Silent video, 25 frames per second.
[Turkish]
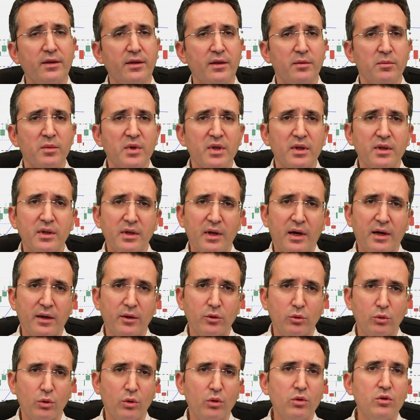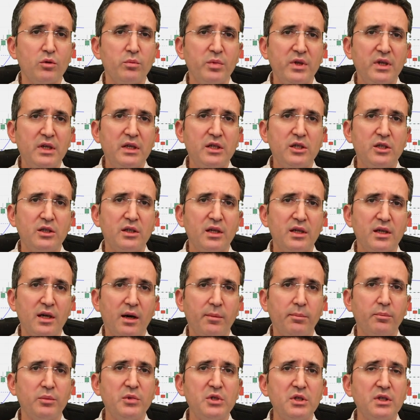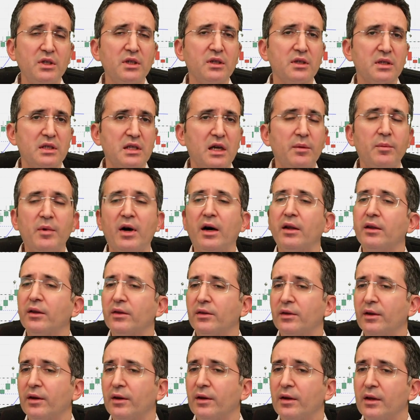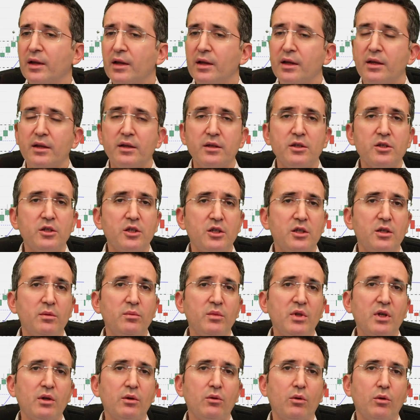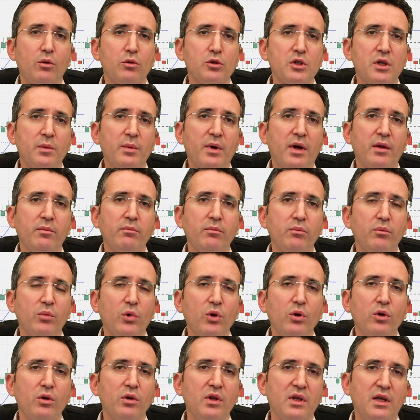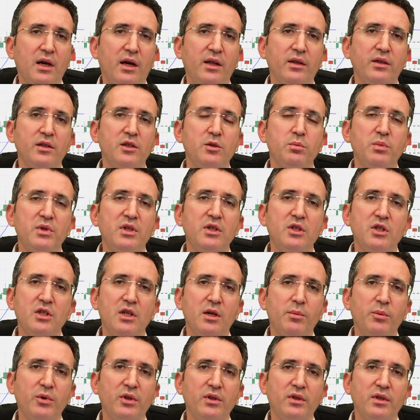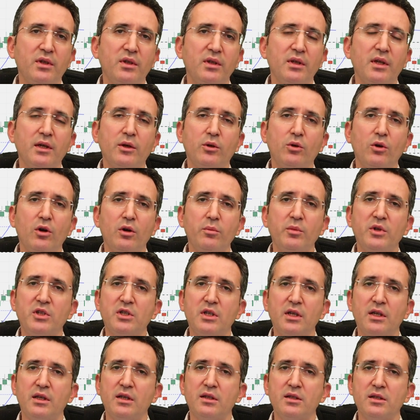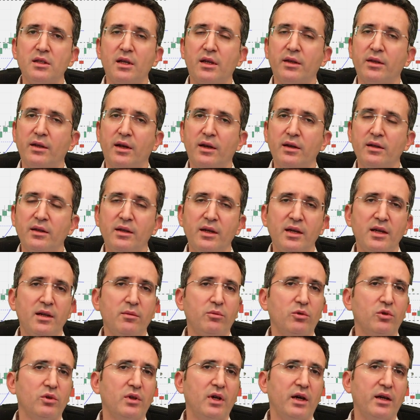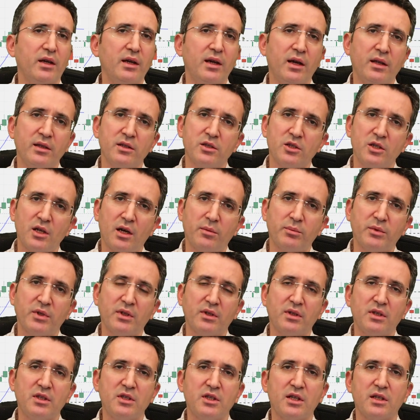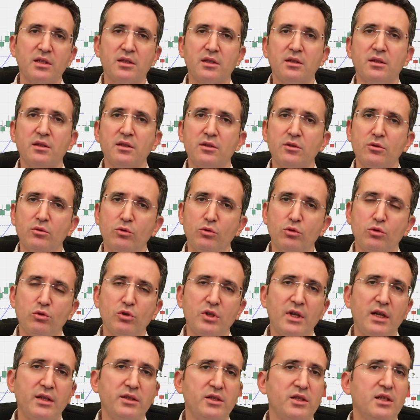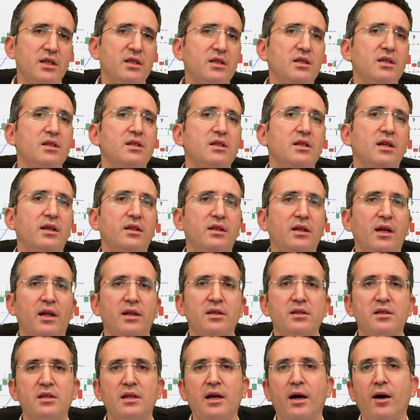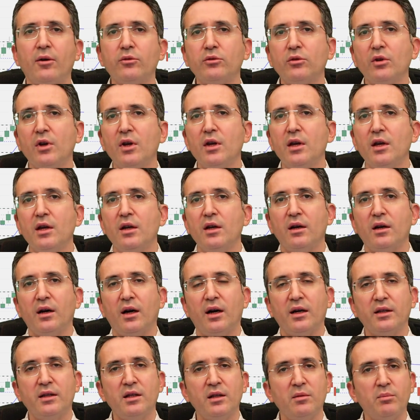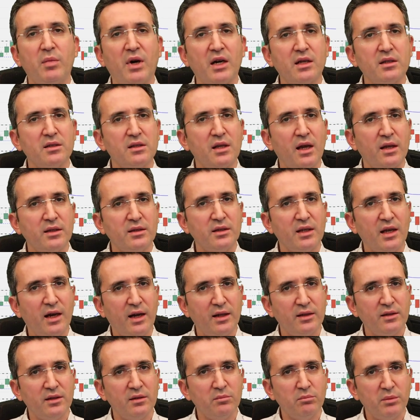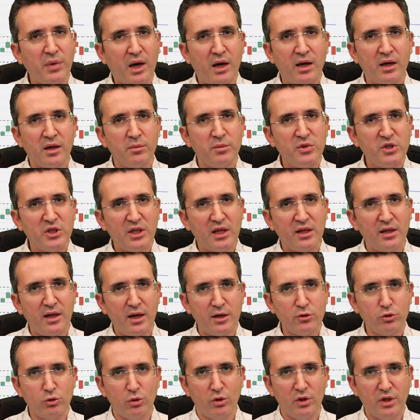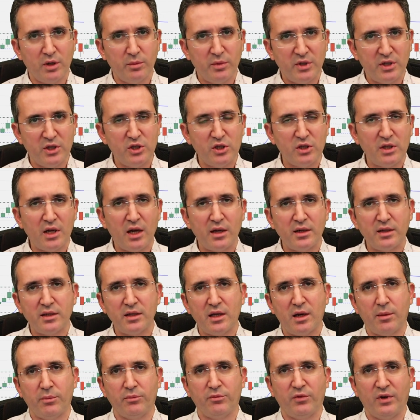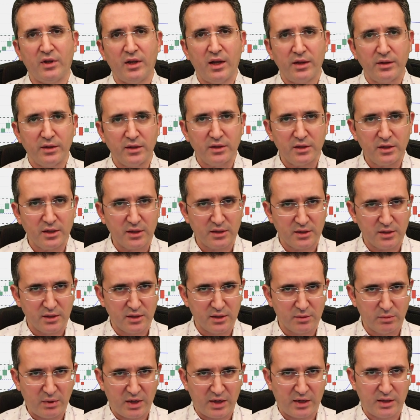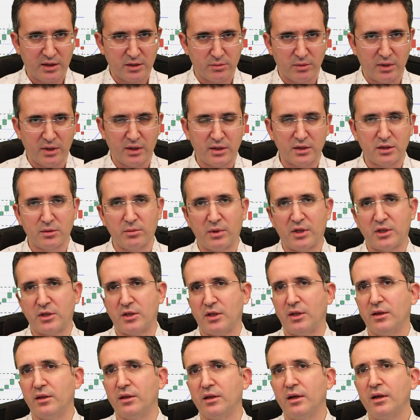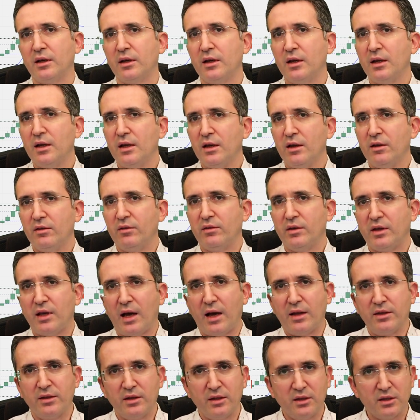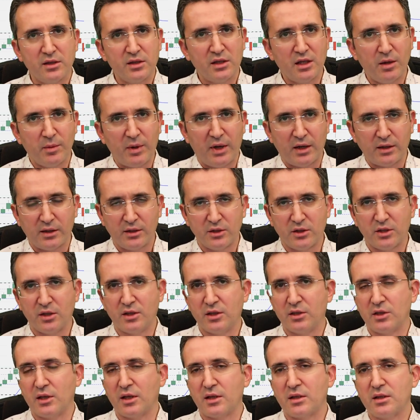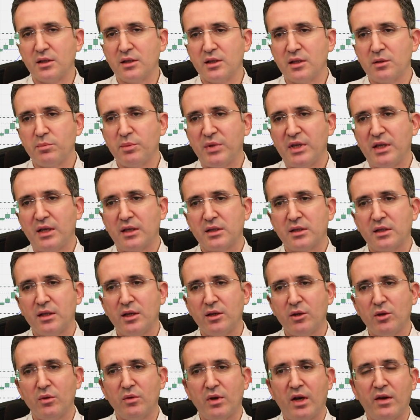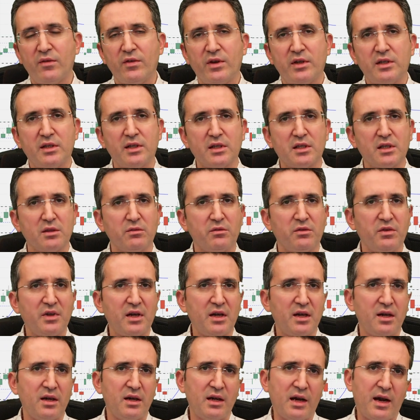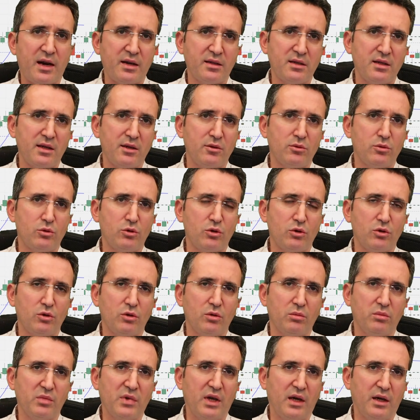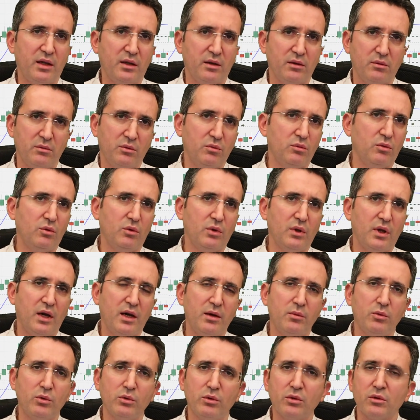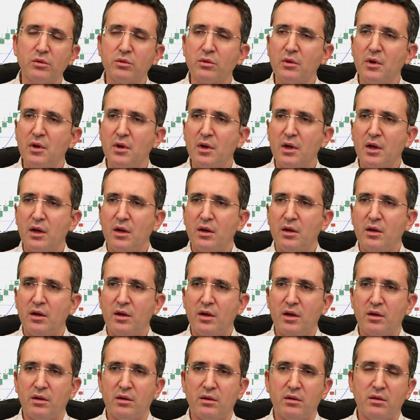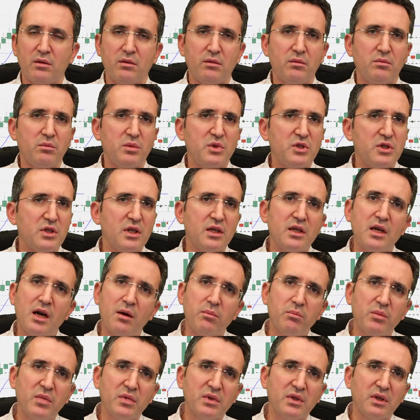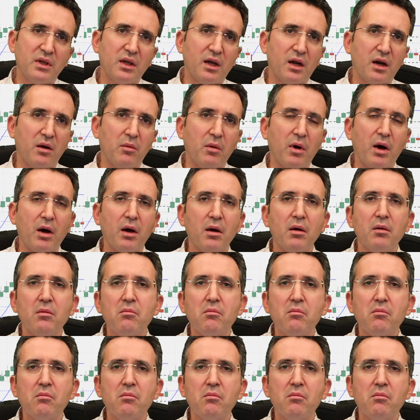Değil mi? Yani doğru bir işte yapmıştı zamanında. Şimdi o zaman bugün yanlış bir iş yapıldığını da görmeyecek insanlar değil bunlar. Yanlış yaptık diyeceksiniz. Düzelteceksiniz hatanızı yahut hadi bak sen geldin bari bir şeyler söyle bir iş yerleri yap falan diyeceksiniz Merkez Bankası Başkanı'na. Kendiniz de belki çıkacaksınız piyasaya güven vereceksiniz. Verirler diye düşündüm yani olay budur. Ee, bir şey yapmadılar ama.